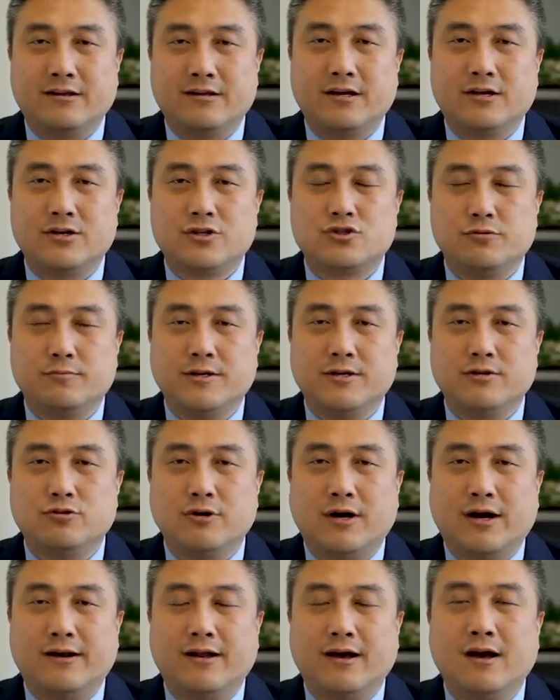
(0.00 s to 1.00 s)
了这个食品券
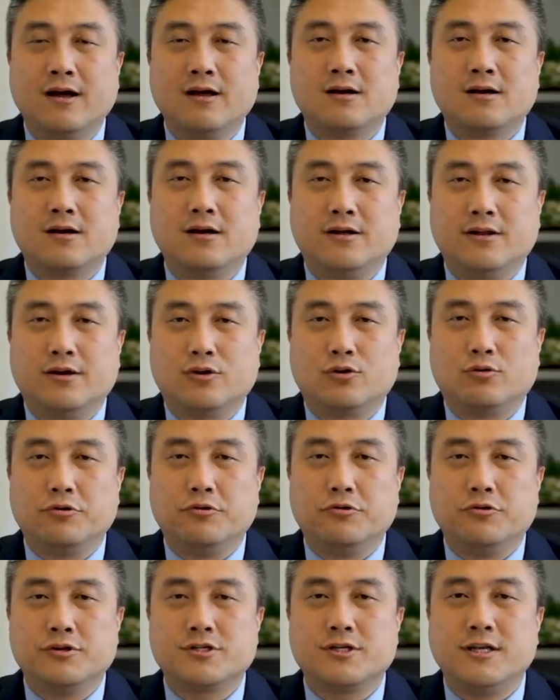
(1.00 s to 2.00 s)
呢，可能对
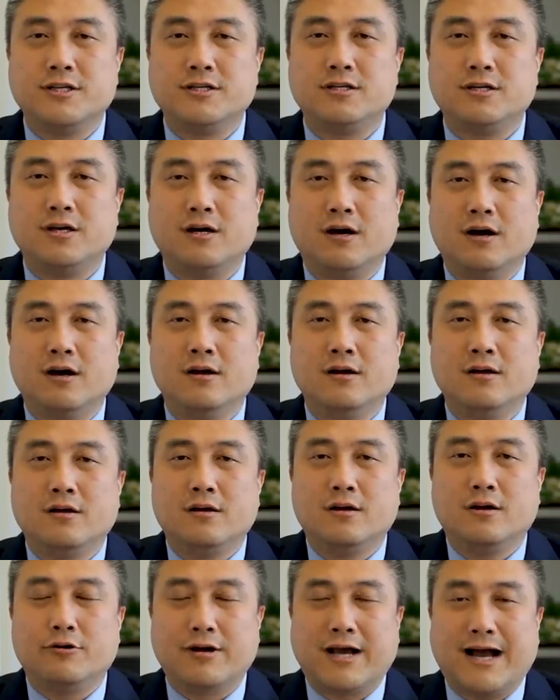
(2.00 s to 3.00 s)
于申请
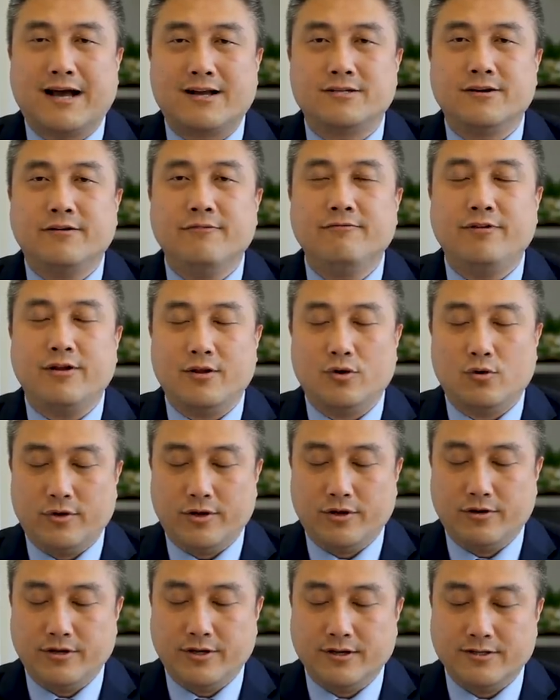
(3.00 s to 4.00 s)
绿卡身份
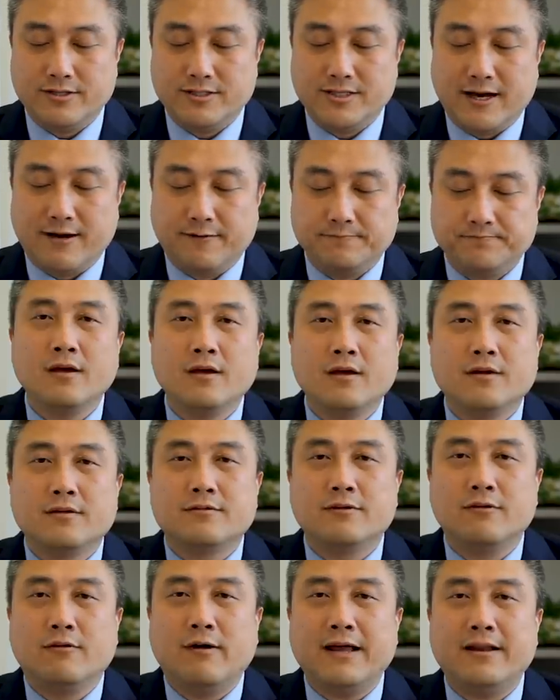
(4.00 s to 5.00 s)
会有影响。
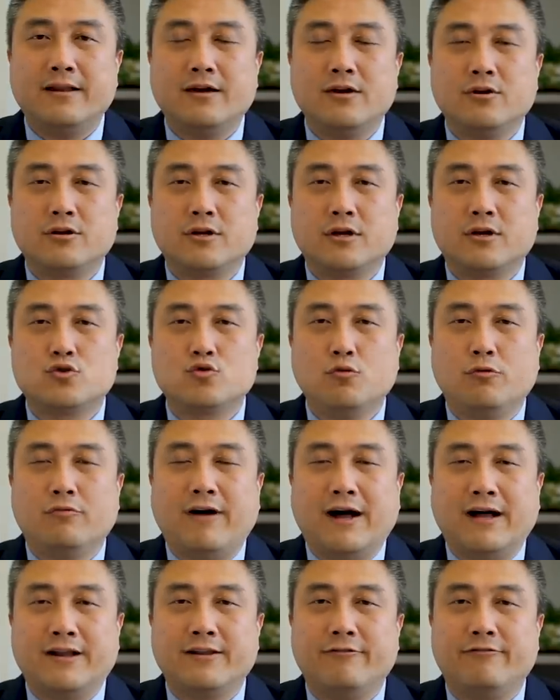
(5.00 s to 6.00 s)
此外呢，有这个住
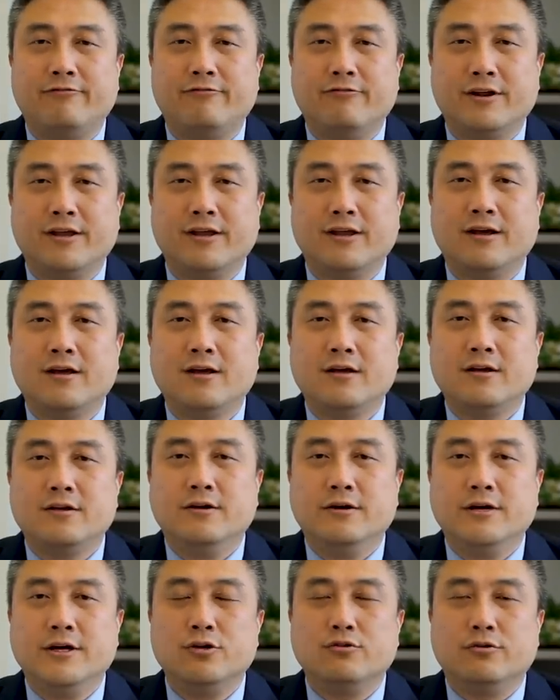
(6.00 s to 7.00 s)
房的福利，
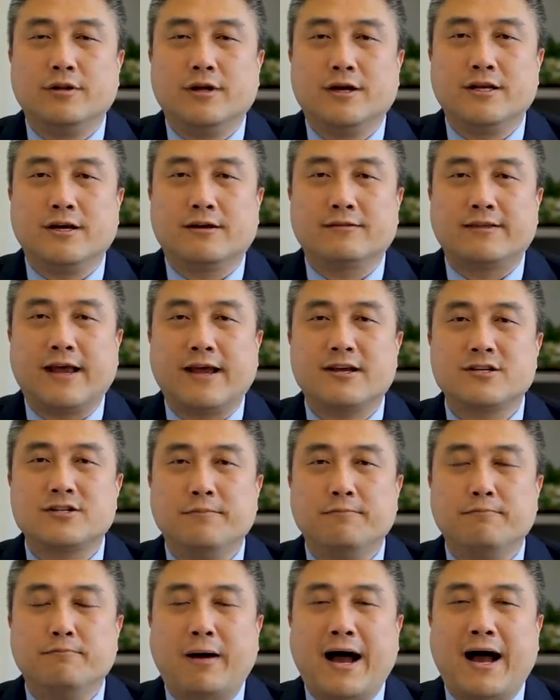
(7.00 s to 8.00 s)
有一种呢叫
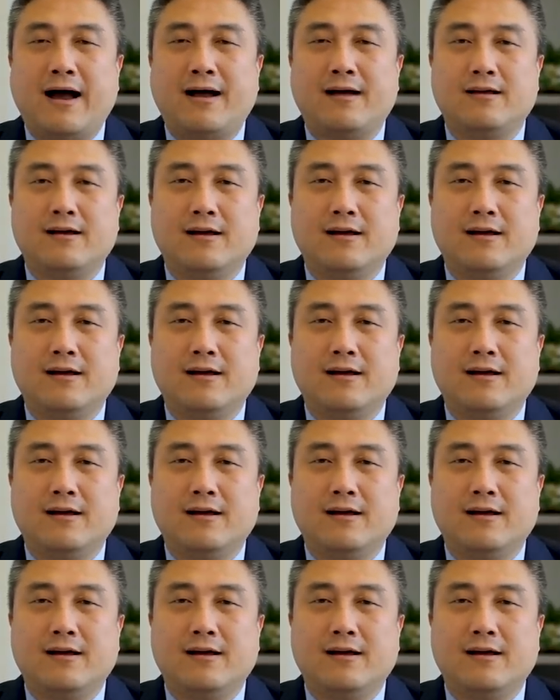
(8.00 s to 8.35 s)
Section 8，